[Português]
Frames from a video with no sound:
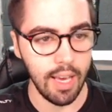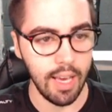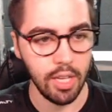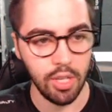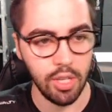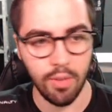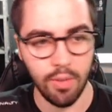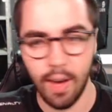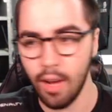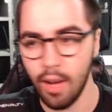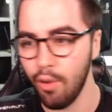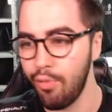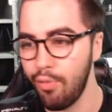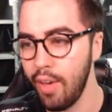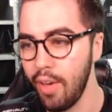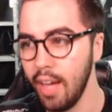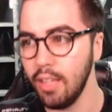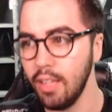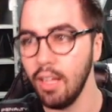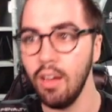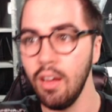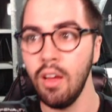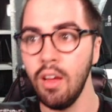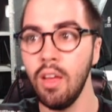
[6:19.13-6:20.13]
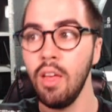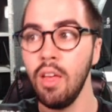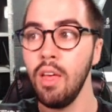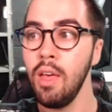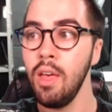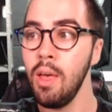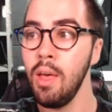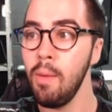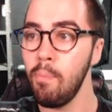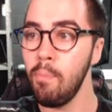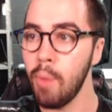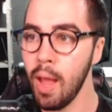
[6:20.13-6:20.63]
em ativar oferta
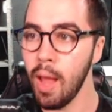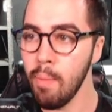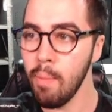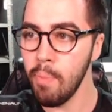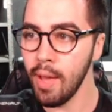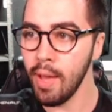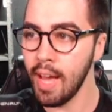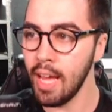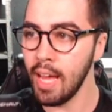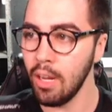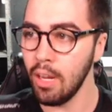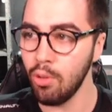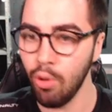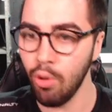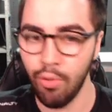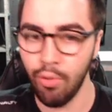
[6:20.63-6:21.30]
para pegar a tua